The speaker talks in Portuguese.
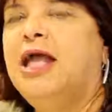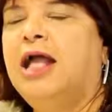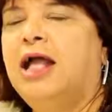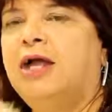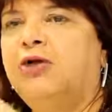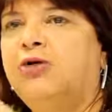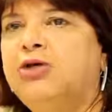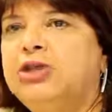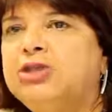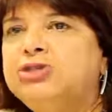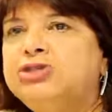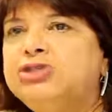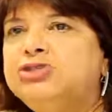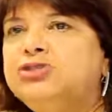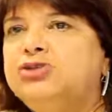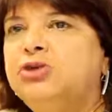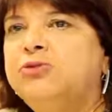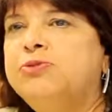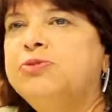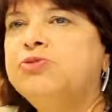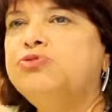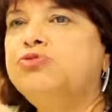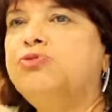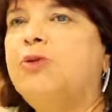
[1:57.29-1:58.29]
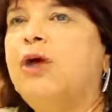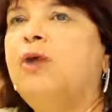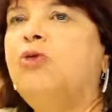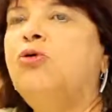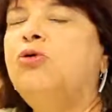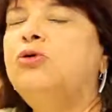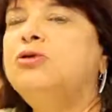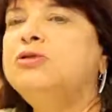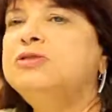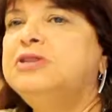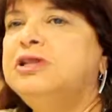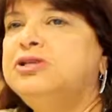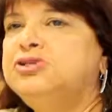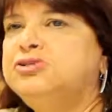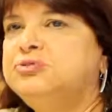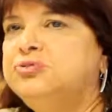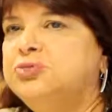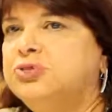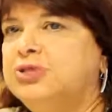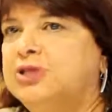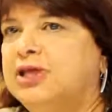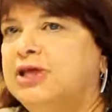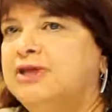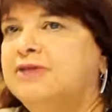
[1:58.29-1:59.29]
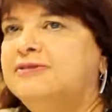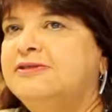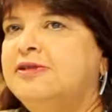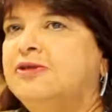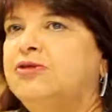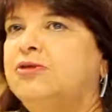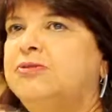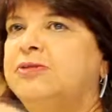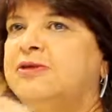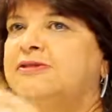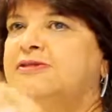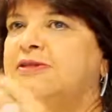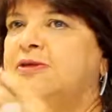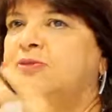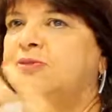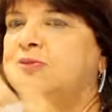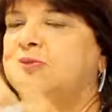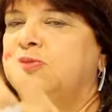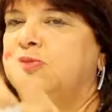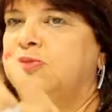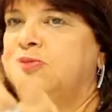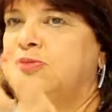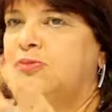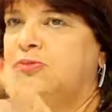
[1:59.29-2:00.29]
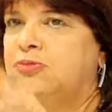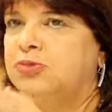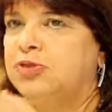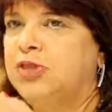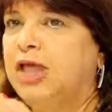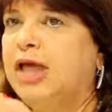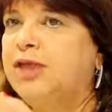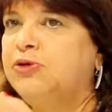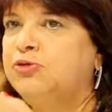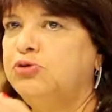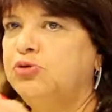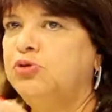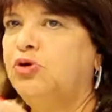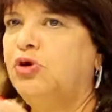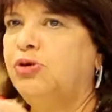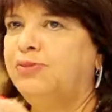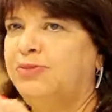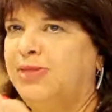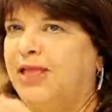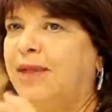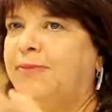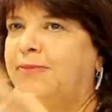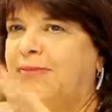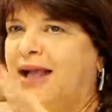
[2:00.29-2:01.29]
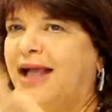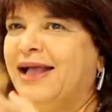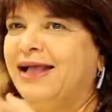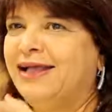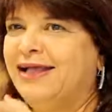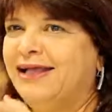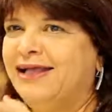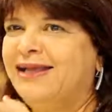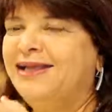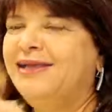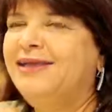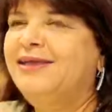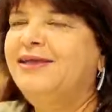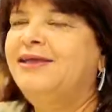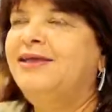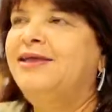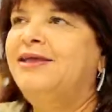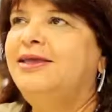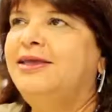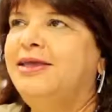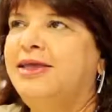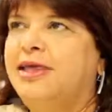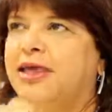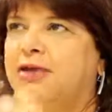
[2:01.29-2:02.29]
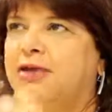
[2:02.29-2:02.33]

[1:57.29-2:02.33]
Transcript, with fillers: Agora a gente começou a onda de mudança, começamos a mudar o nome, a marca e